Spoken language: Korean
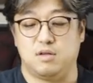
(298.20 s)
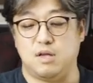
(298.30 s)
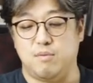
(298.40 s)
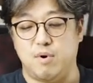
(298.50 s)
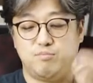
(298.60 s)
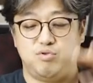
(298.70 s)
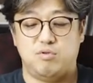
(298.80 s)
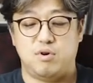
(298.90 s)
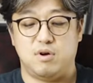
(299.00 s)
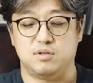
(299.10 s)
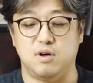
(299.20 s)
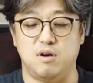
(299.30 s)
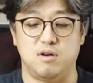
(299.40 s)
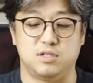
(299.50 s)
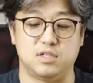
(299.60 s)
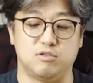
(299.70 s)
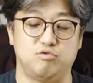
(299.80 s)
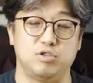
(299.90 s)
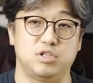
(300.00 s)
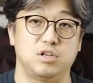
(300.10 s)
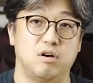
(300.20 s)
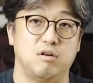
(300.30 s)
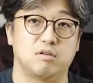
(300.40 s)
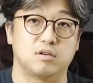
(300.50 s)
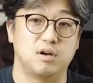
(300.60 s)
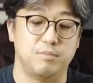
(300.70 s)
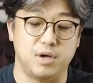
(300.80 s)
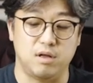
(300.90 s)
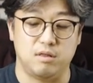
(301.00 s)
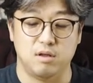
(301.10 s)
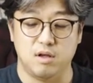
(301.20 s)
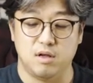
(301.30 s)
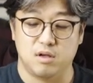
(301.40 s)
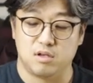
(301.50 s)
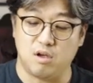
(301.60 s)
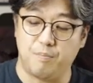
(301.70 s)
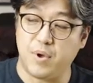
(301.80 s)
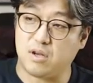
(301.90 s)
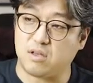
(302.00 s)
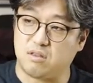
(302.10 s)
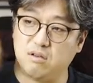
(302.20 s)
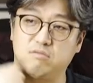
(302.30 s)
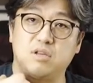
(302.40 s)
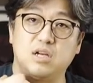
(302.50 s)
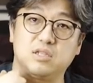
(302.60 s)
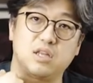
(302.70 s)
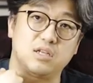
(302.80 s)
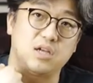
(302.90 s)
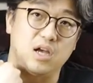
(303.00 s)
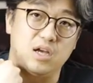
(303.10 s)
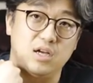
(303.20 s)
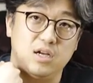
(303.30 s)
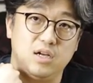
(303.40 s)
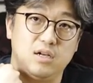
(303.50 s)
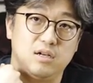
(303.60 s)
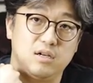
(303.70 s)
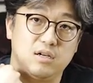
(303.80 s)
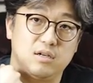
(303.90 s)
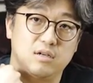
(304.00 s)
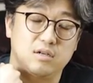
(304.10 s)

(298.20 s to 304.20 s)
얘만 풀러서 찍을 수 있죠. 그러면 옆에 이렇게 들고 다닐 때 제일